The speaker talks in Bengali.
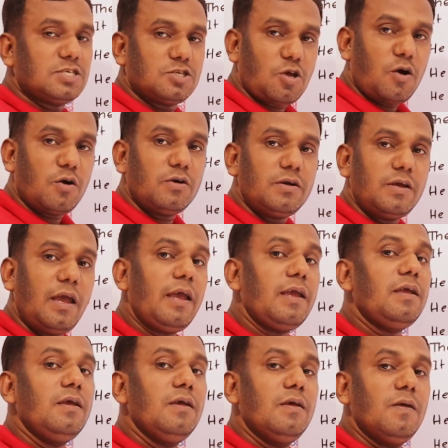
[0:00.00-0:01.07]
এ সং
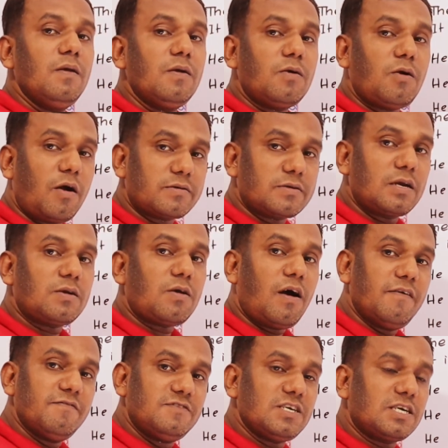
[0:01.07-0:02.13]
এই কগনেট
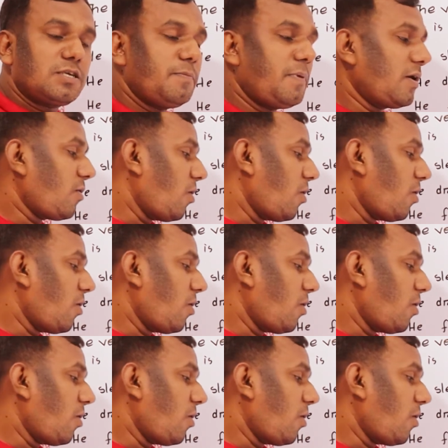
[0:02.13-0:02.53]
অবজেক্ট বা